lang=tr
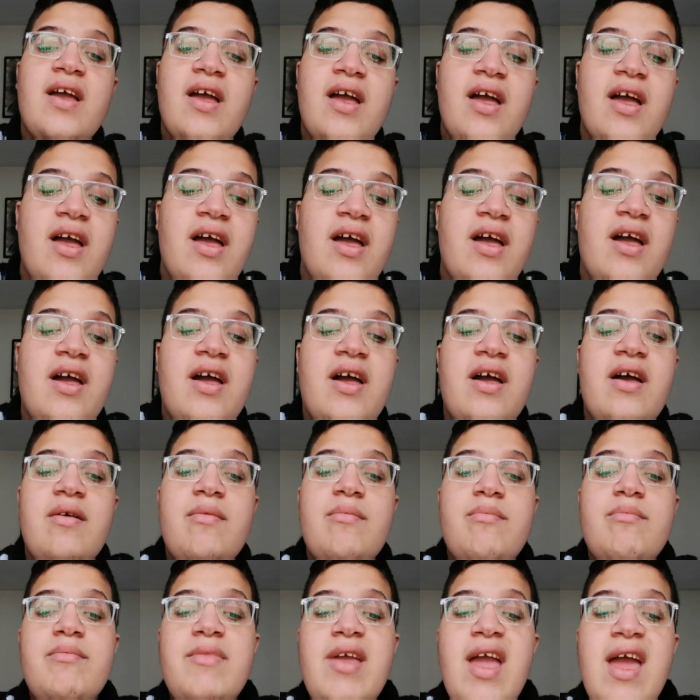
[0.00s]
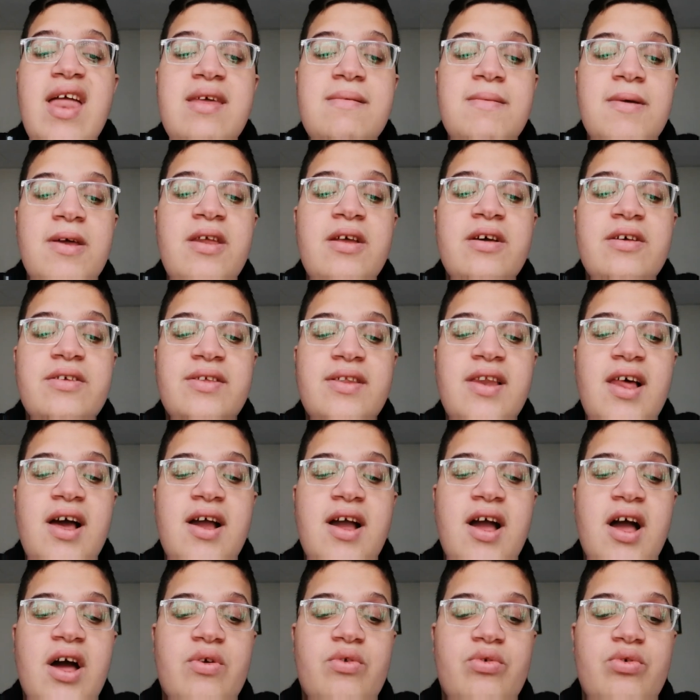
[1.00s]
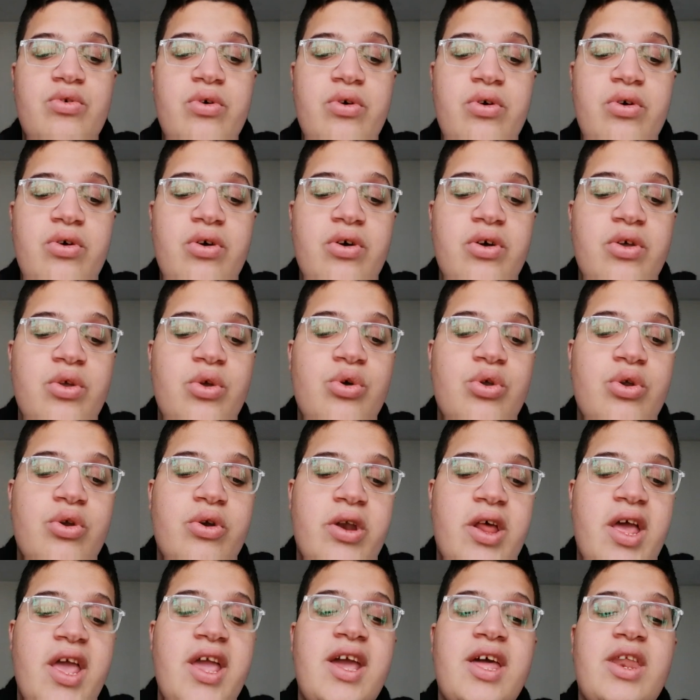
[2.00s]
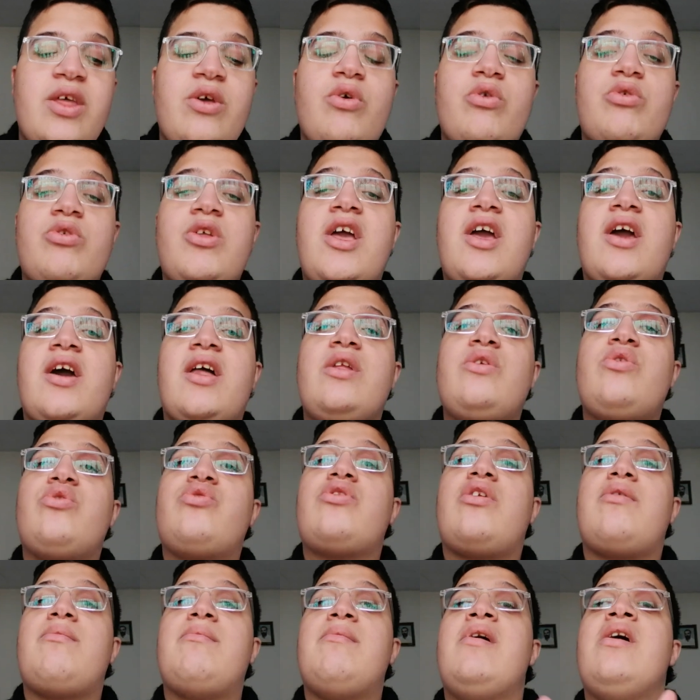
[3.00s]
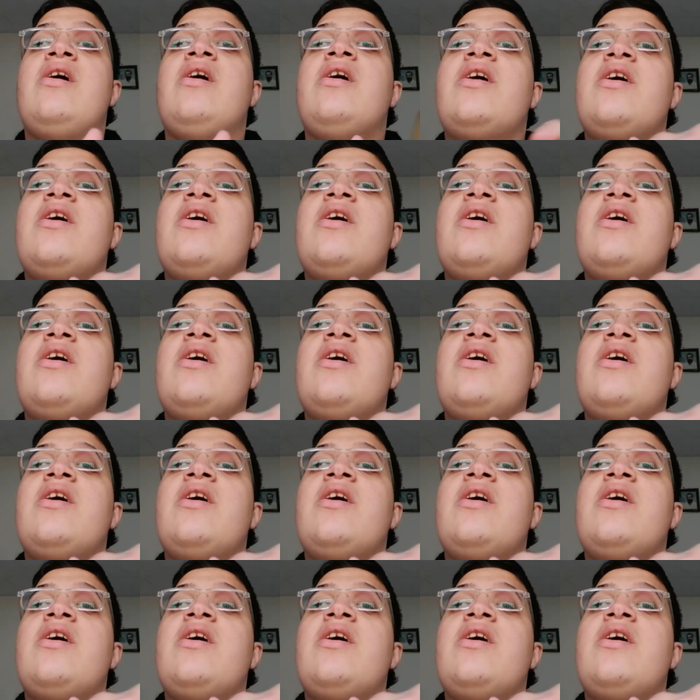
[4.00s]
e, yeni bir ıslah kanunu yürürlüğe giriyor değerli dostlarım.